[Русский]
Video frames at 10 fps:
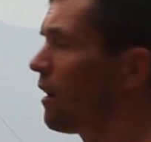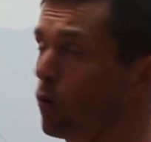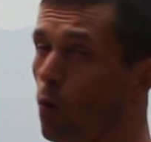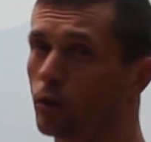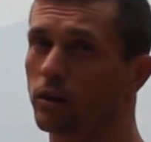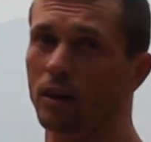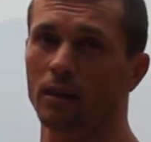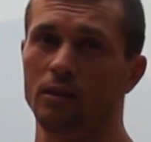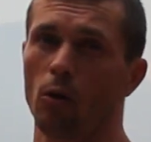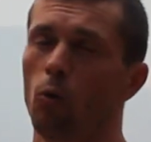Котора,
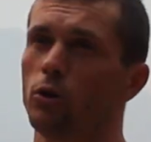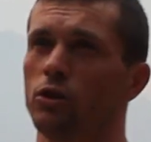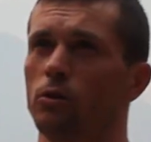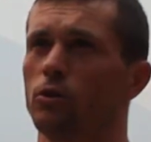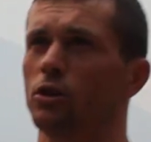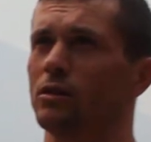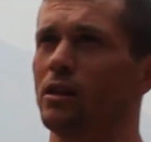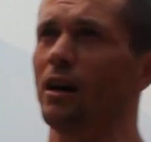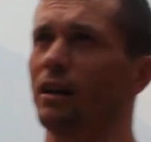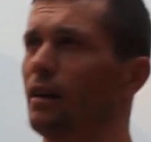где очень-очень
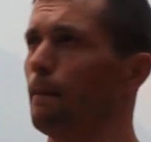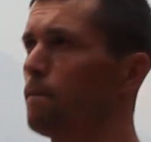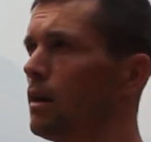старые